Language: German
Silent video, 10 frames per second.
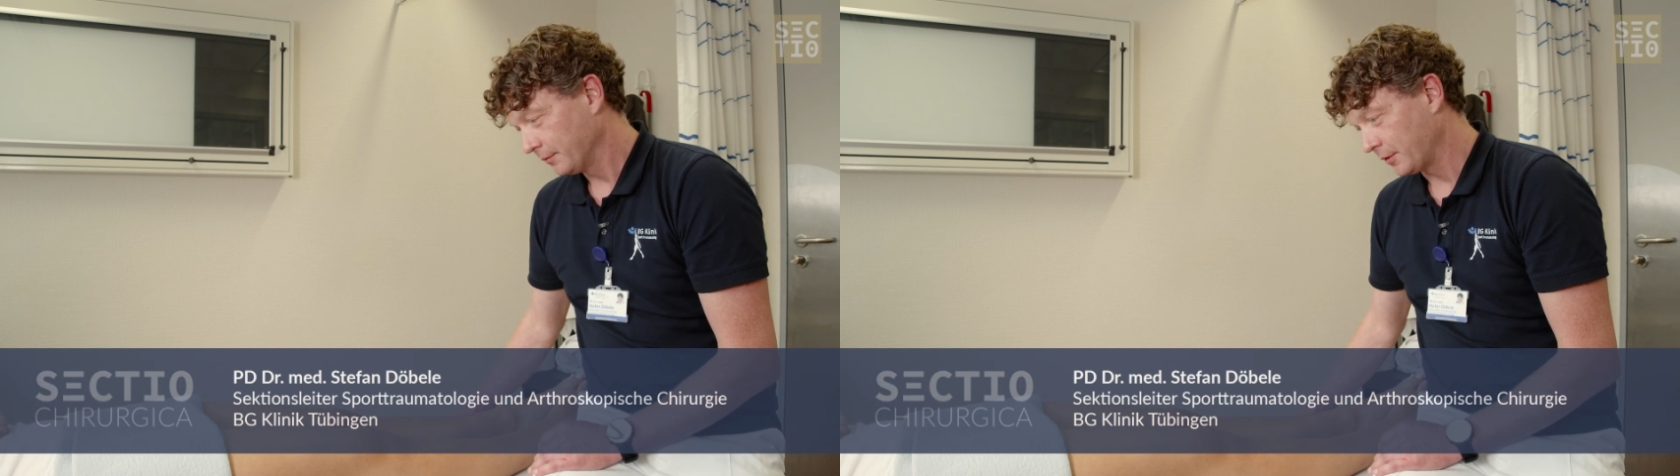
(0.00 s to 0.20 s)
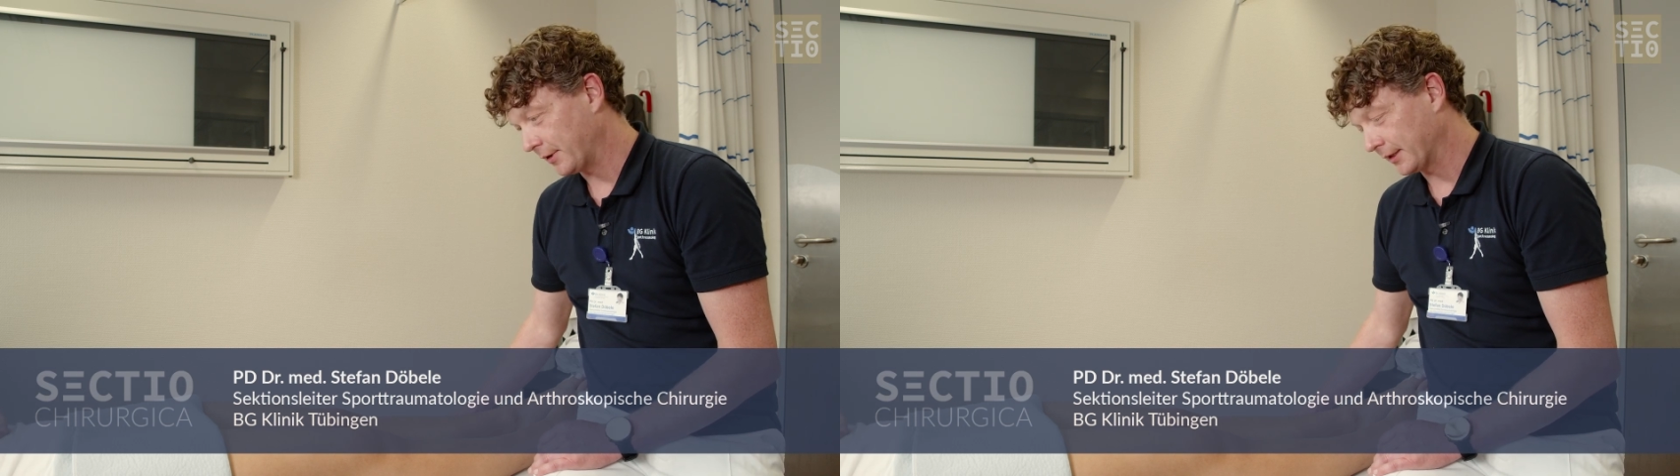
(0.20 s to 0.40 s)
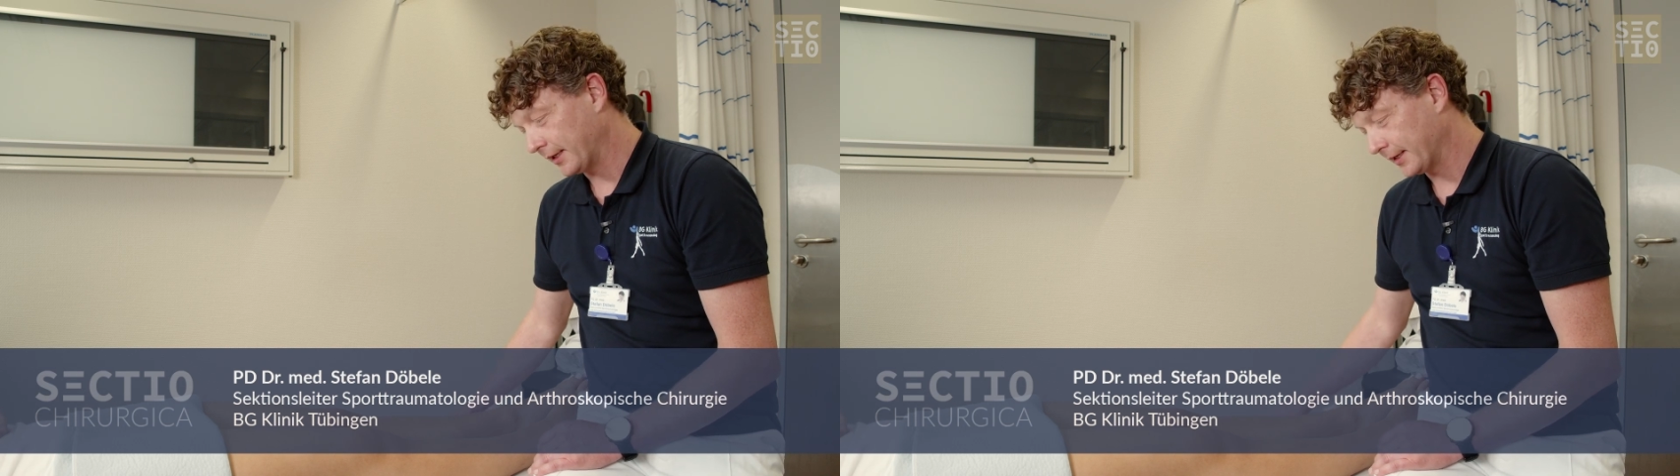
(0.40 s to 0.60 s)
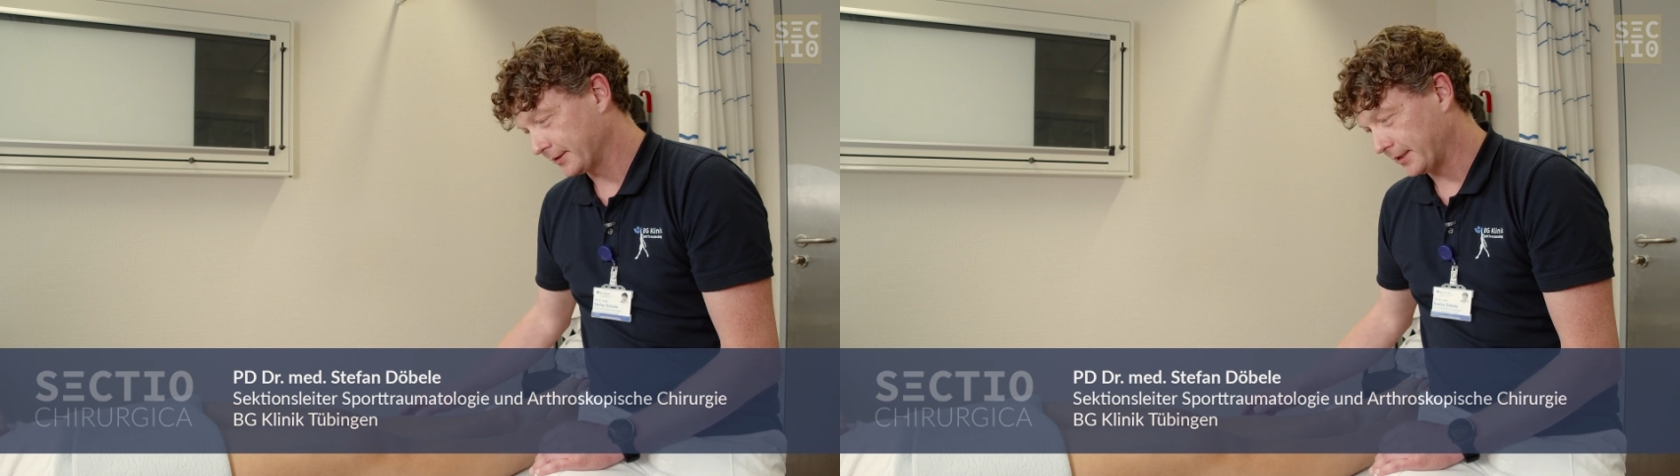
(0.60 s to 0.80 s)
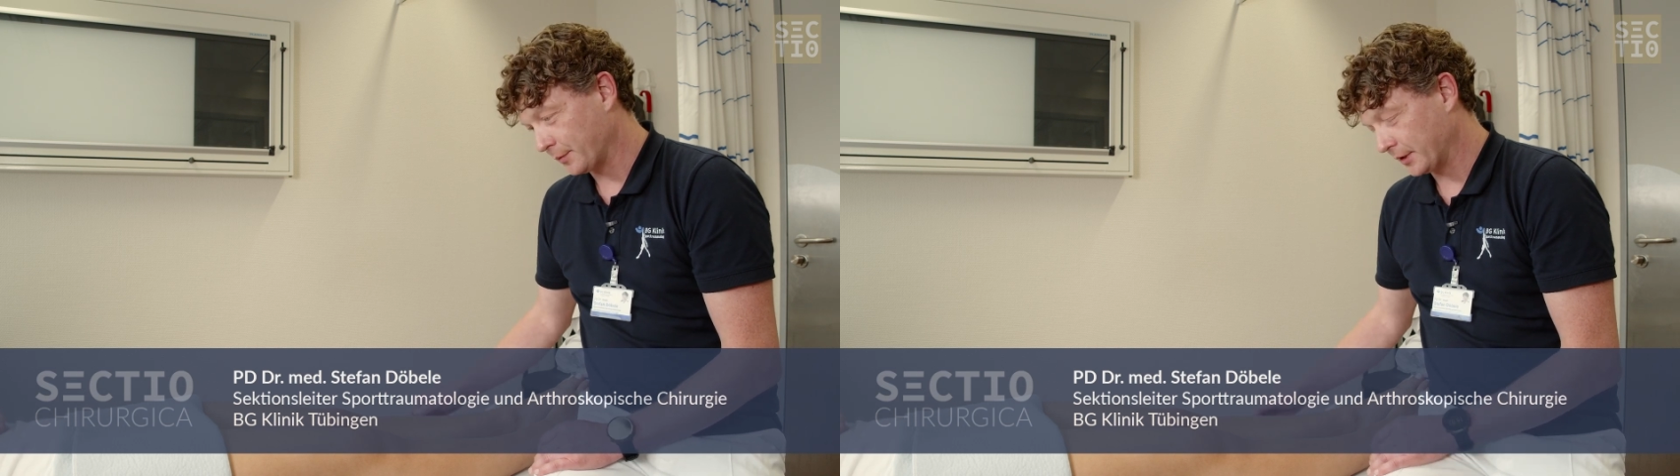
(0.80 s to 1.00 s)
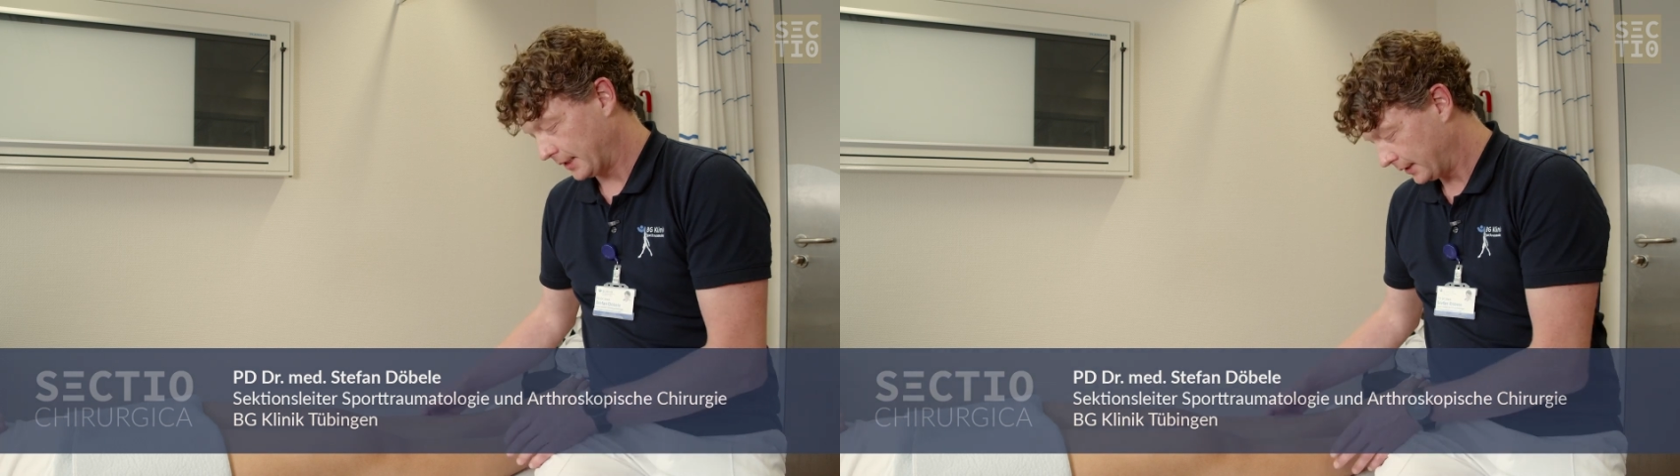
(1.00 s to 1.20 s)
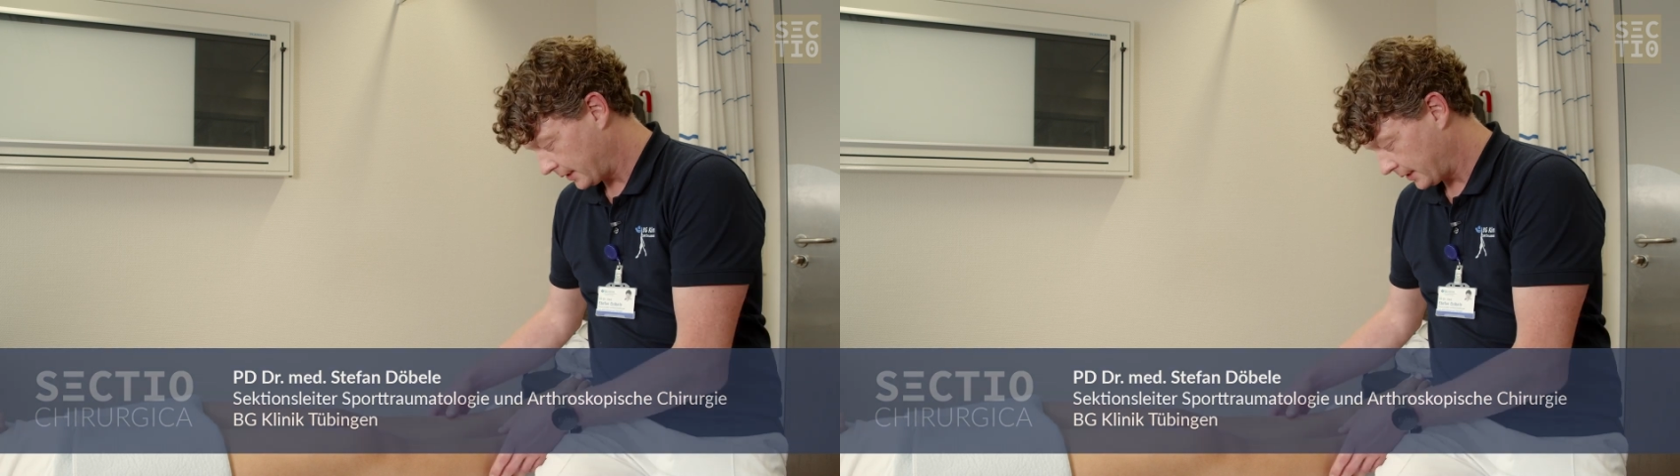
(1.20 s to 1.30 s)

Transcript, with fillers: Wir fangen eigentlich damit an,